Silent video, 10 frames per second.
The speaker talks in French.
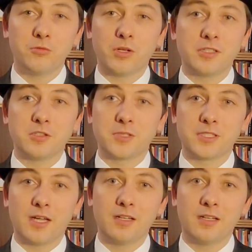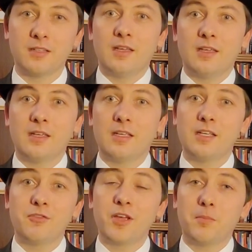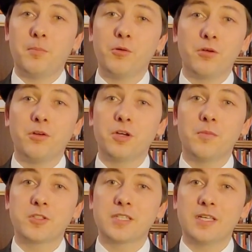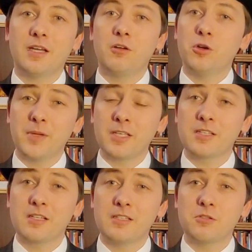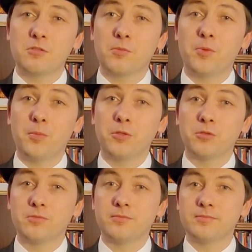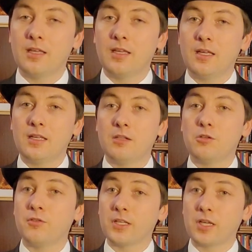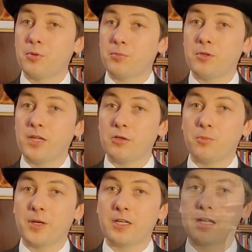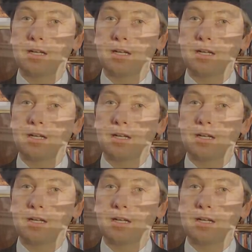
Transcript: ou à des obstacles, et les frères Bowle commencèrent à le commercialiser sous leur propre nom. Il devint très populaire auprès de la